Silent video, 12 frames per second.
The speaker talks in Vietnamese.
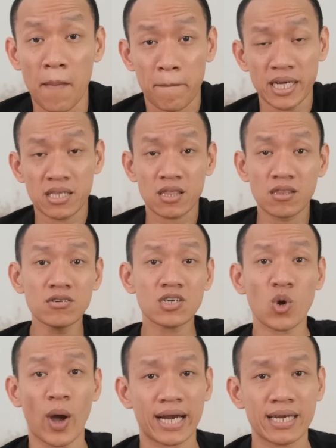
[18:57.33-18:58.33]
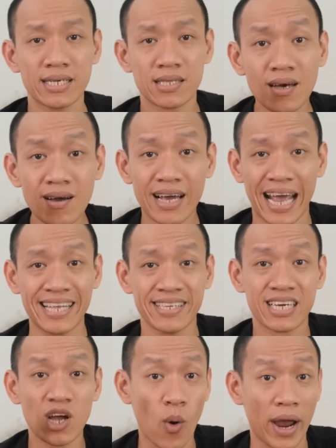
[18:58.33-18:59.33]
bị tước đoạt đi tất cả
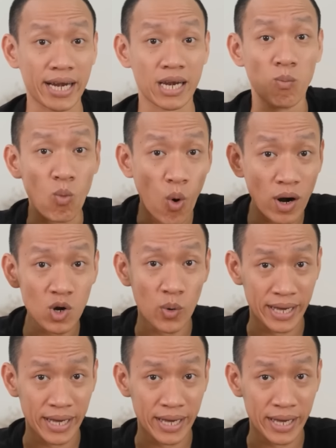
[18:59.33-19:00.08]
những cái hoạt động huấn